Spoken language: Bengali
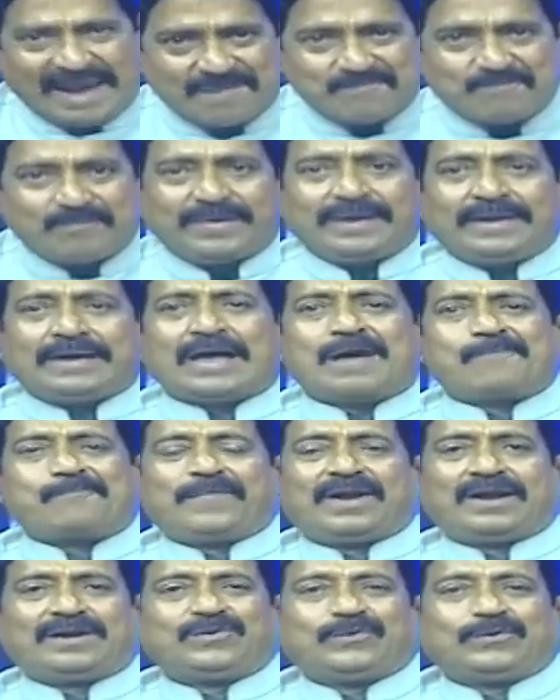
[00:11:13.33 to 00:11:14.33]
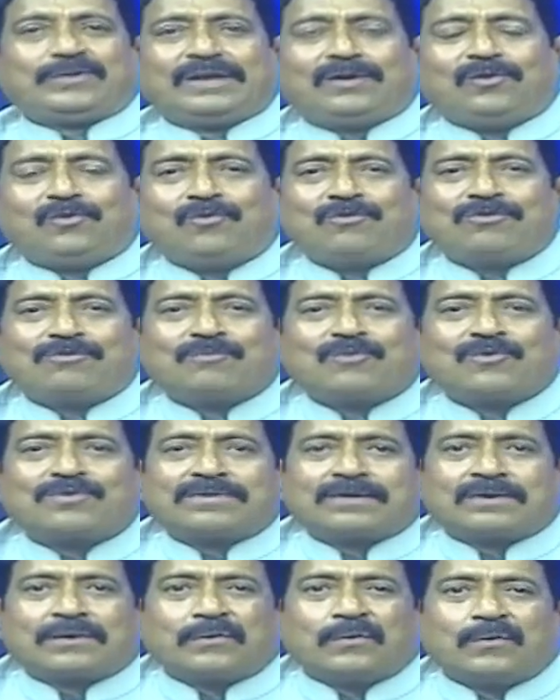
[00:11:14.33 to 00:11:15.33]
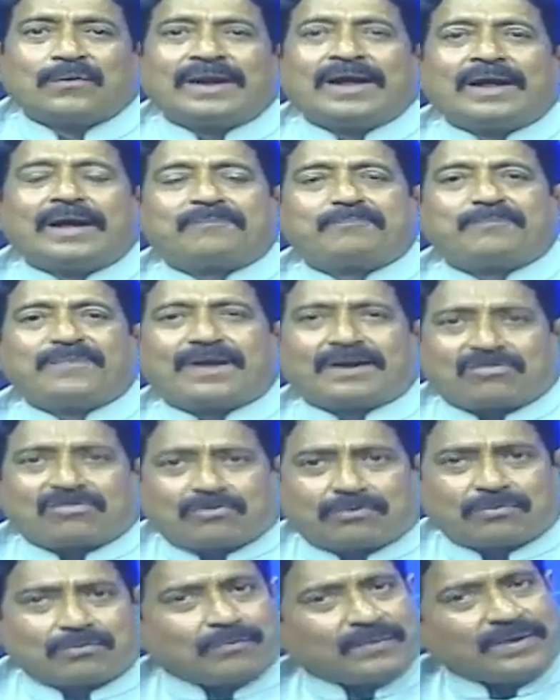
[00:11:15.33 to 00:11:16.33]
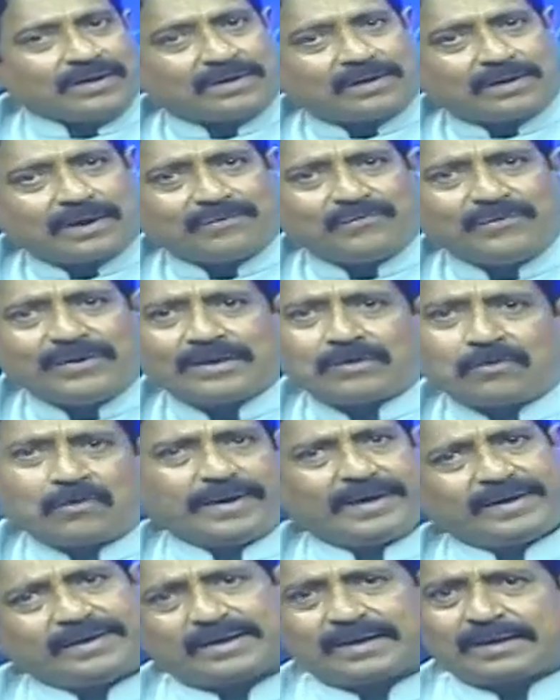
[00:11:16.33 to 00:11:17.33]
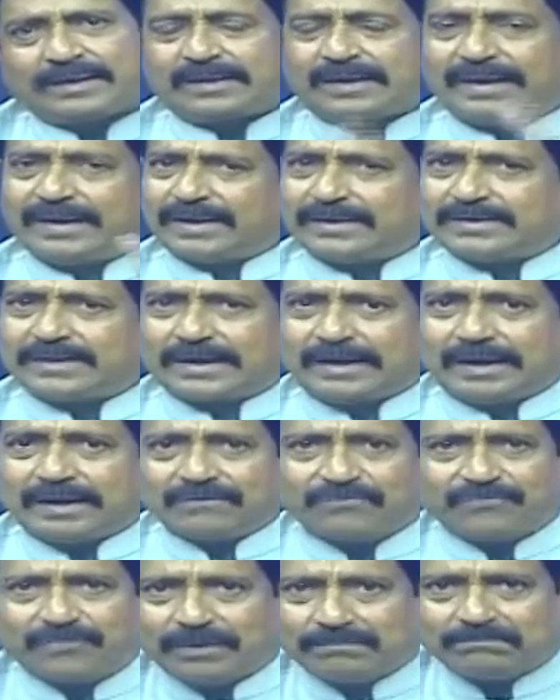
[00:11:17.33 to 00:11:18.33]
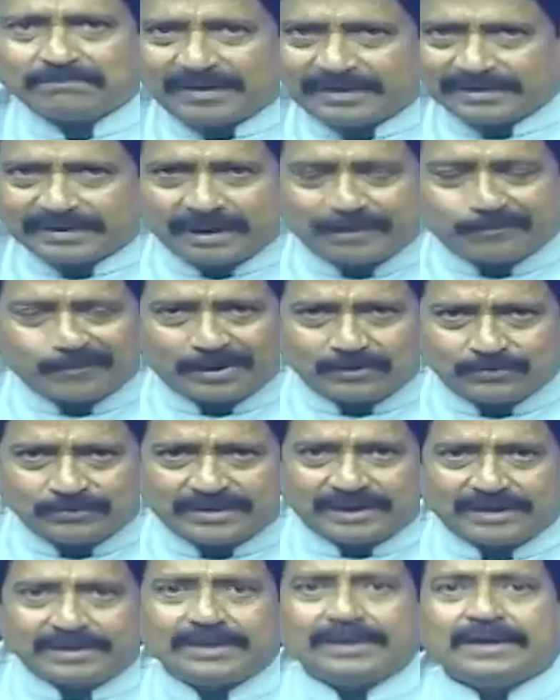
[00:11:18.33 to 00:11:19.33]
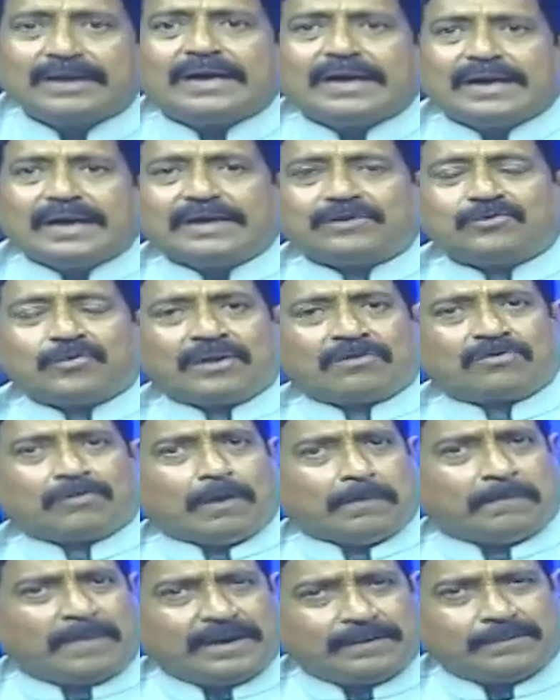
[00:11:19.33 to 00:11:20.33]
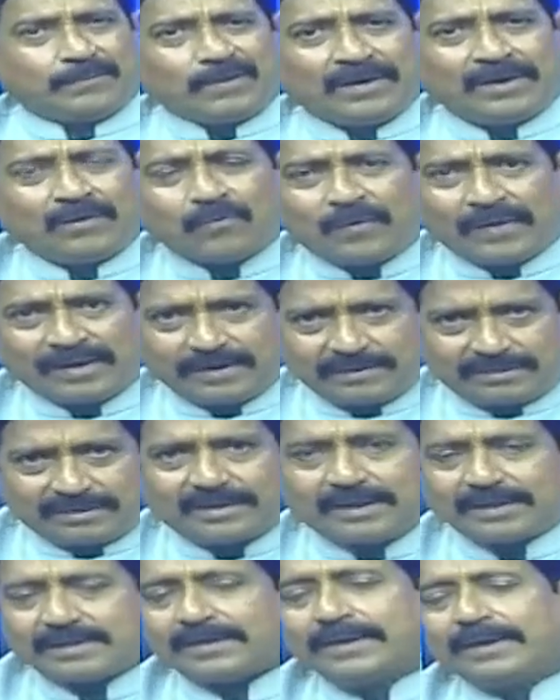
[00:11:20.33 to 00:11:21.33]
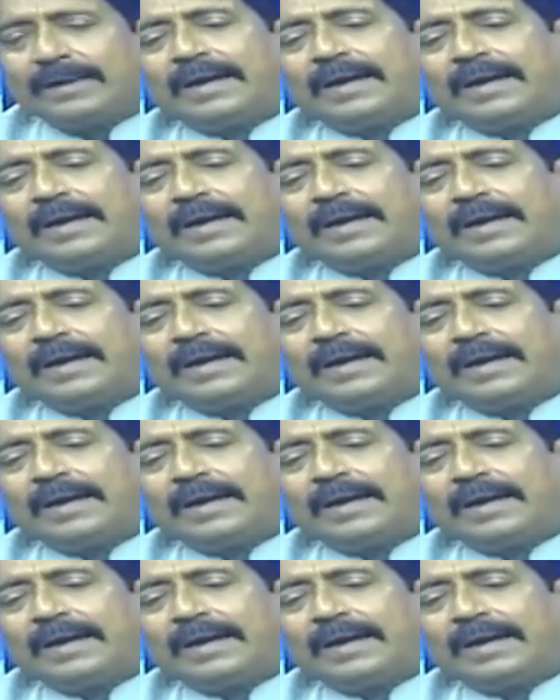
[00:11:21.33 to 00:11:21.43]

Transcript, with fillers: এমনি আপনার যদি লুজ মোশন হলে আপনার শরীরটা উইক হয় এটা ঠিক আছে কনফার্ম এটা আমরাও জানি এই জন্য সবাই বলে ওয়ারেস খেতে